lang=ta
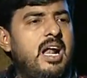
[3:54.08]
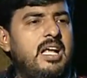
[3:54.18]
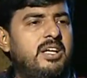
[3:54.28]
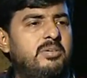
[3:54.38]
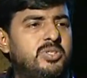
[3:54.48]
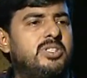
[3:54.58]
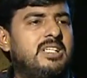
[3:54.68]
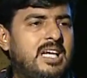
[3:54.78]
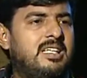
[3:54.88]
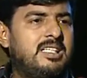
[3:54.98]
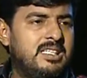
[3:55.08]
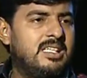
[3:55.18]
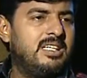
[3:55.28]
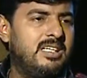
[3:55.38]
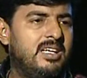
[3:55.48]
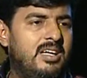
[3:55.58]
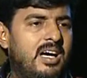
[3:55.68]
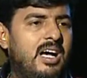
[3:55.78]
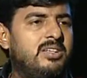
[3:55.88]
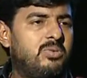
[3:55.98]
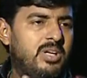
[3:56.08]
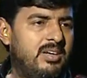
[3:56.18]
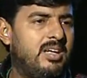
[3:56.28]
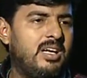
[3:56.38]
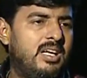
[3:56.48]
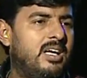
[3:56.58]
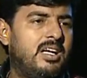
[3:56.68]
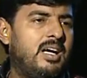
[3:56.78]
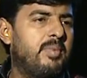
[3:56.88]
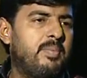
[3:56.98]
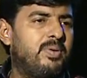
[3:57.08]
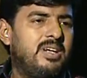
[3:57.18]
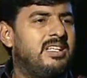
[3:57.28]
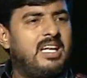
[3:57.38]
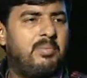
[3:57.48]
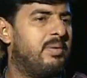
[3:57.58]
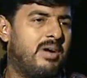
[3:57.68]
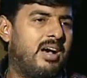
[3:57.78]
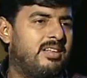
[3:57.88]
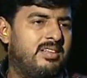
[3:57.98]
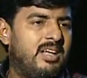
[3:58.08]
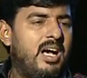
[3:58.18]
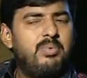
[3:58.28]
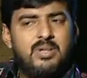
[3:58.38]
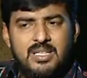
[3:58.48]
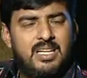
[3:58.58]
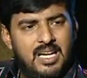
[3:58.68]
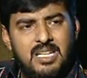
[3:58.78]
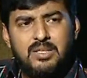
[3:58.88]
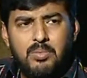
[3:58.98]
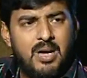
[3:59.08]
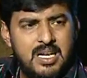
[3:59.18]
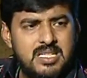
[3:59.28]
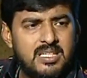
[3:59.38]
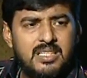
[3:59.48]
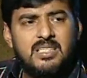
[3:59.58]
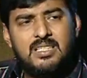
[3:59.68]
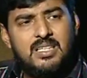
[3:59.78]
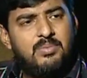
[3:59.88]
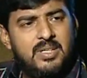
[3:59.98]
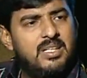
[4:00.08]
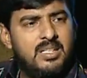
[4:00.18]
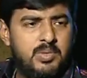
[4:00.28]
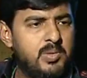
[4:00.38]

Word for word: ஆலயனும் போது அது கட்டிடங்கள் அதுக்குள்ளே வர்ற அமைப்புகள் இதெல்லாமே மாறுது அப்போ இதுக்கு எல்லாத்துக்கும் மாற்றங்கள் இருக்குது அப்படிங்கிறத